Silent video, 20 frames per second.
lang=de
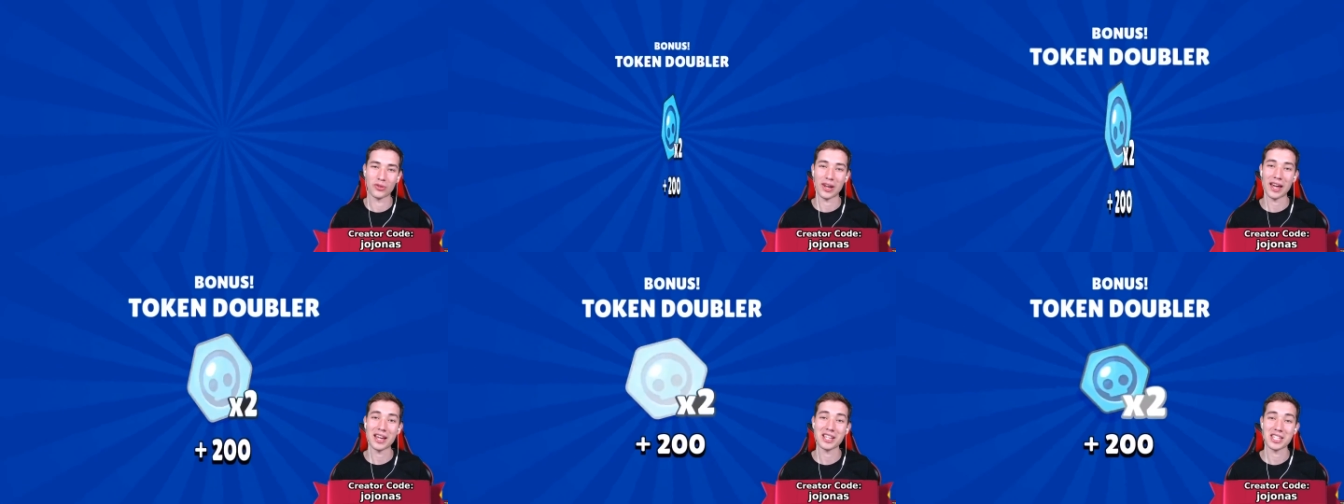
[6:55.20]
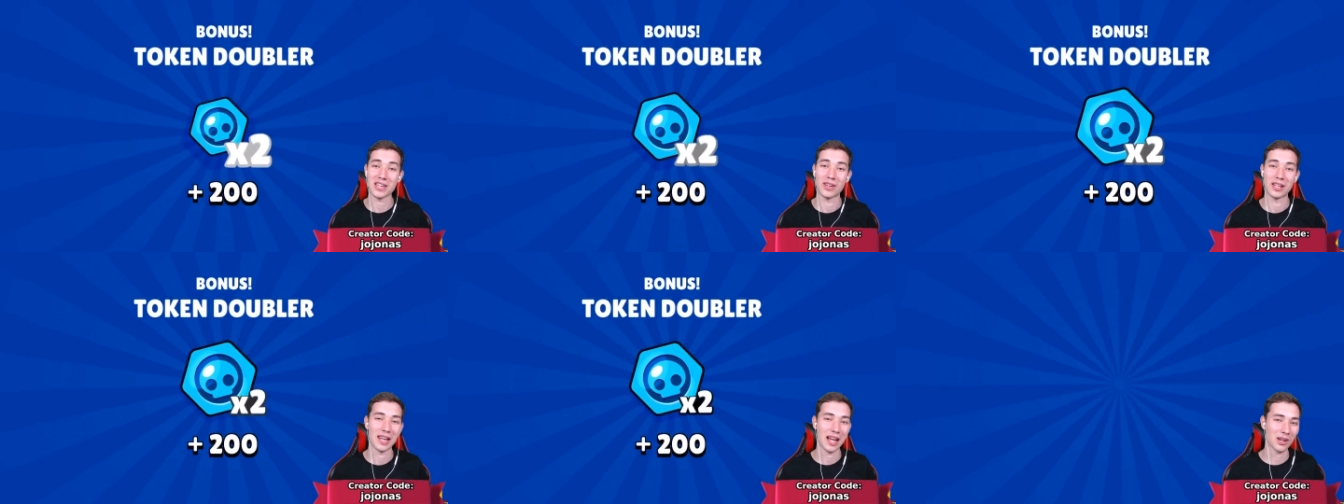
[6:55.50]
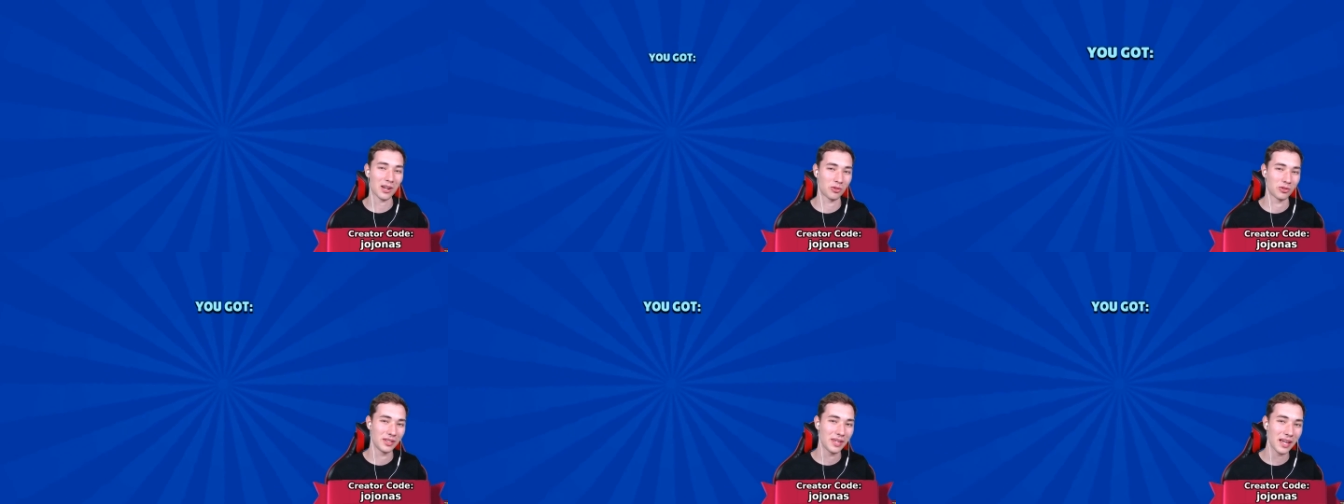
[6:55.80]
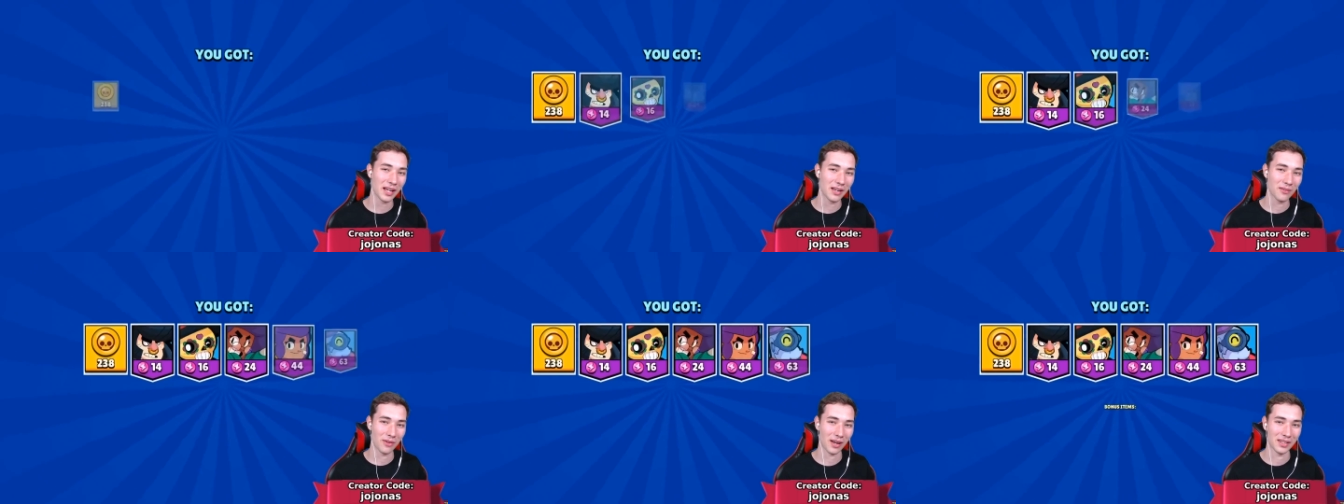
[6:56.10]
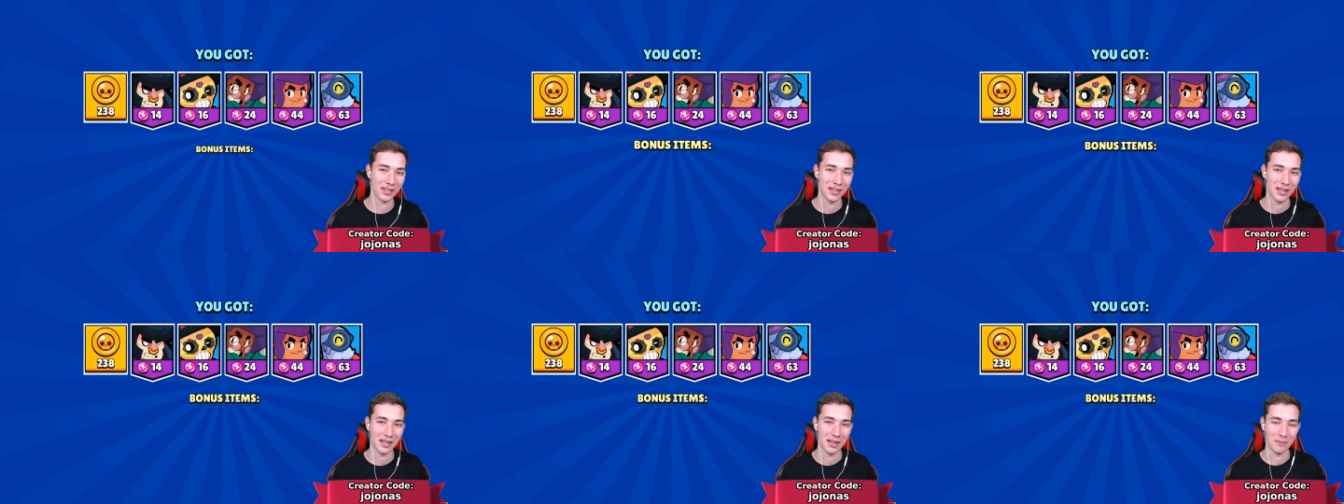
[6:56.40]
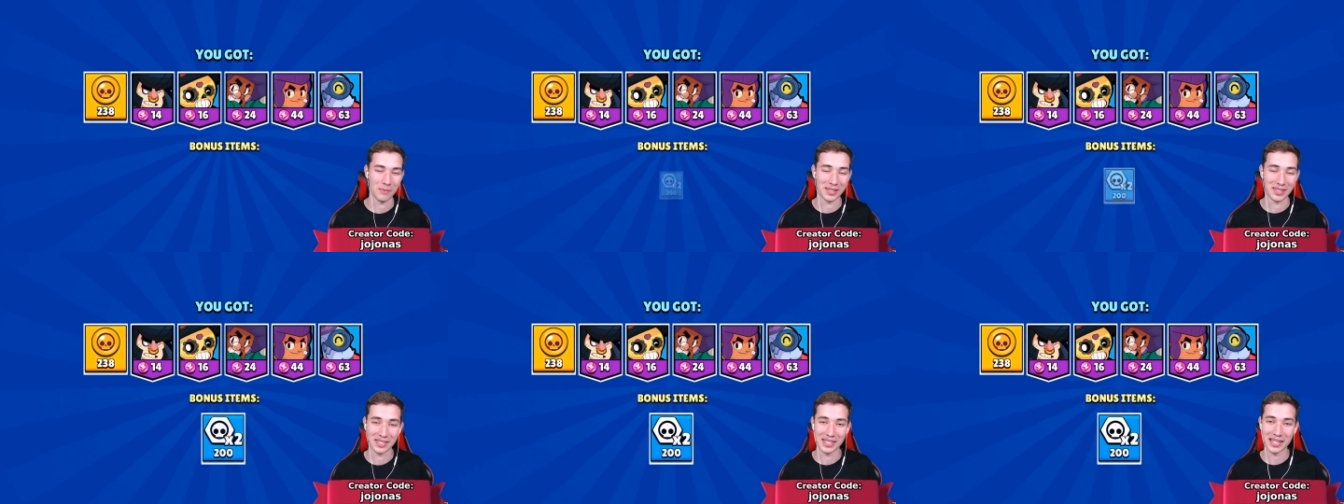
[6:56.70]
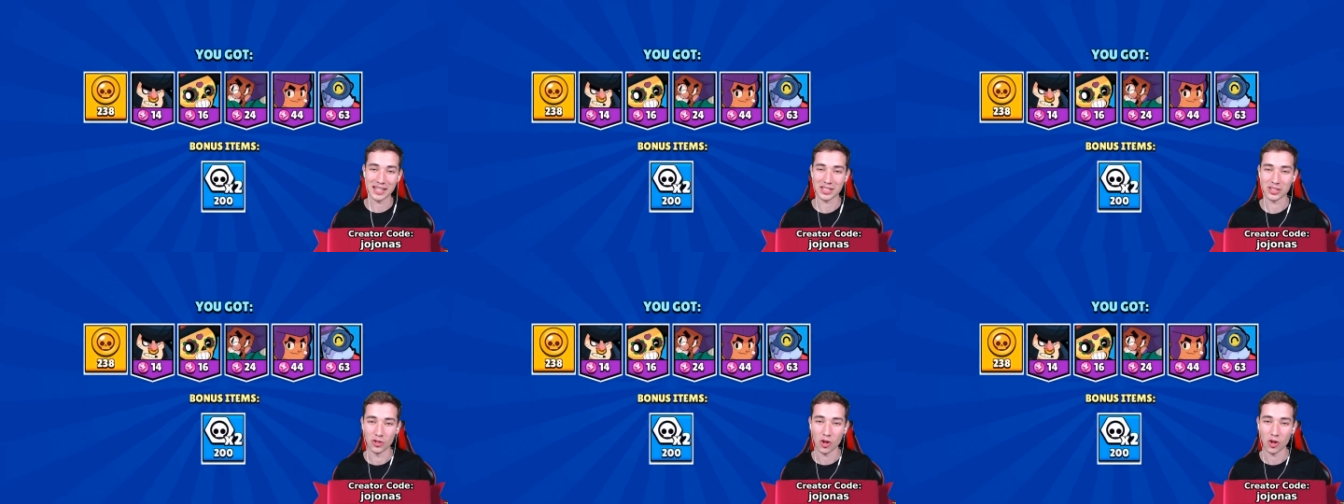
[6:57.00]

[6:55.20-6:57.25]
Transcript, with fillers: vielleicht haben wir Luck und irgendwann passiert